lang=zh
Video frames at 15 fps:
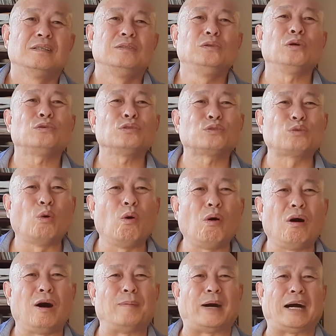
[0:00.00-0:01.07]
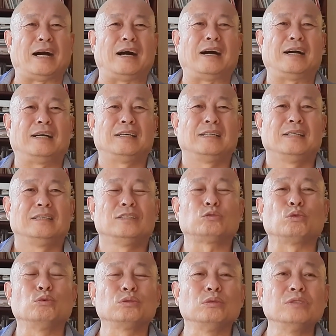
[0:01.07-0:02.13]
要去做嘛。那
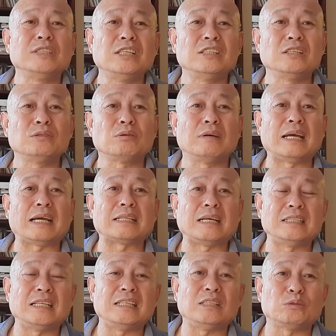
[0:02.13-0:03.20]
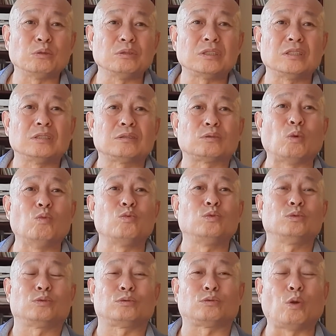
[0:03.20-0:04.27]
祖宗认识出来的，那都是
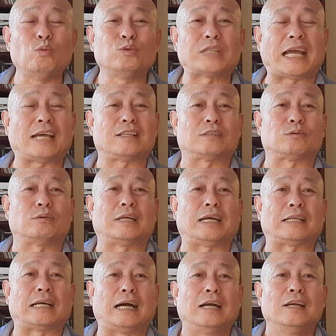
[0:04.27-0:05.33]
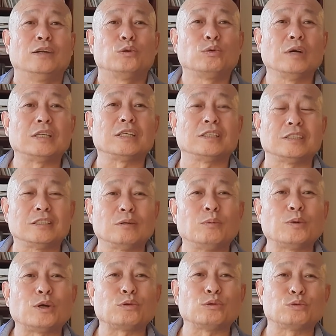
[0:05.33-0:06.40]
动动态的出来的。学这个知识，我
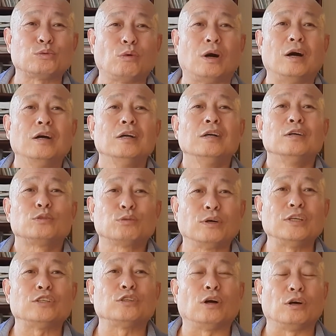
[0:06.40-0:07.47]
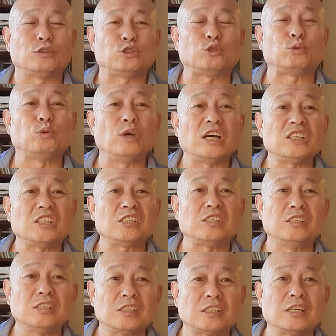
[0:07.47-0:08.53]
们要去做，所以叫学
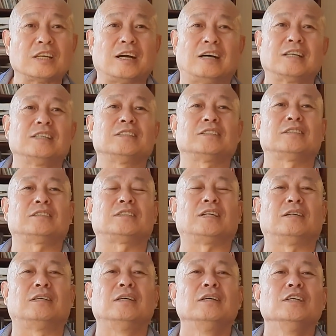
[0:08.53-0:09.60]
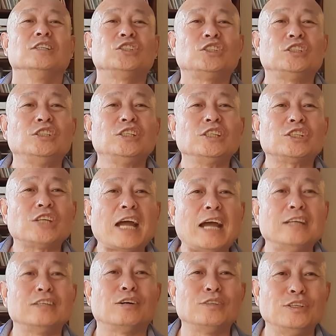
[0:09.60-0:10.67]
习是两个事儿，习是
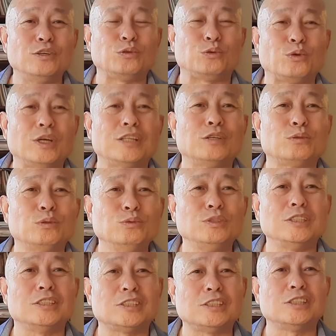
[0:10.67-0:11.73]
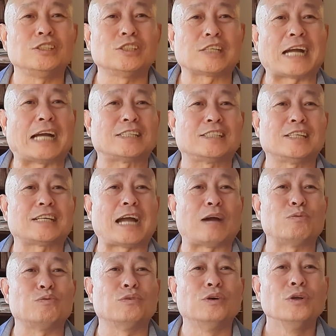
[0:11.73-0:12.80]
按照你学的东西、知识感知
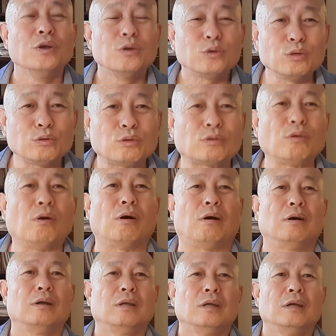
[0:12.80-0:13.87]
感悟去做。